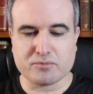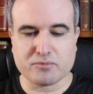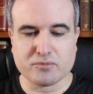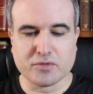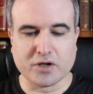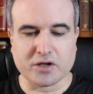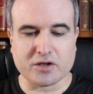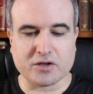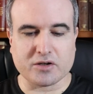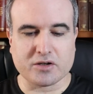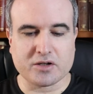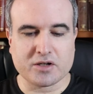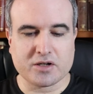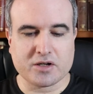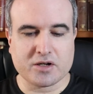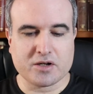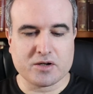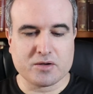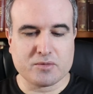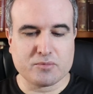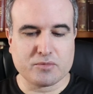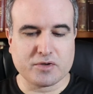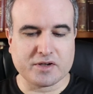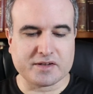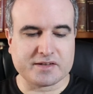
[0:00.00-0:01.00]
Bueno,
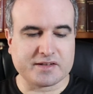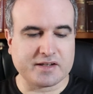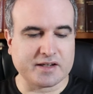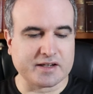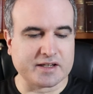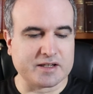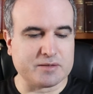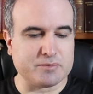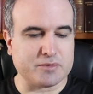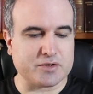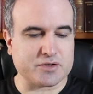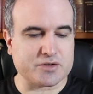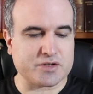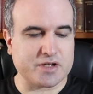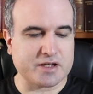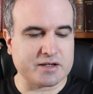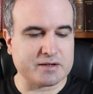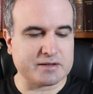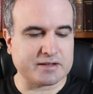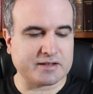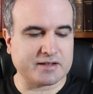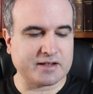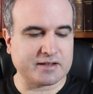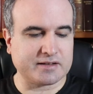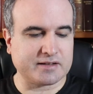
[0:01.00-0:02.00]
pues seguimos,
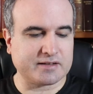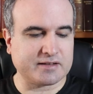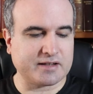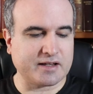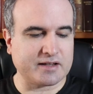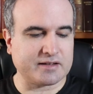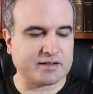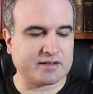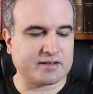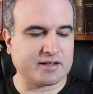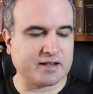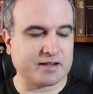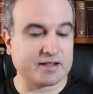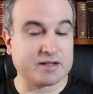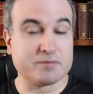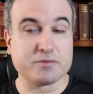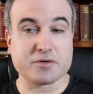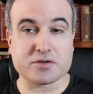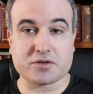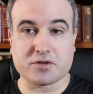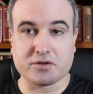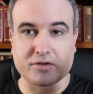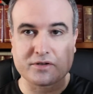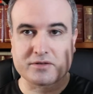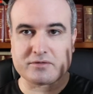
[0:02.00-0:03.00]

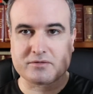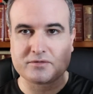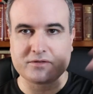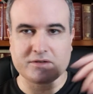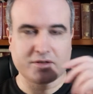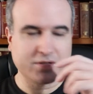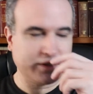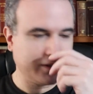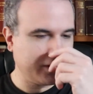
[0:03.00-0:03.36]
seguimos con,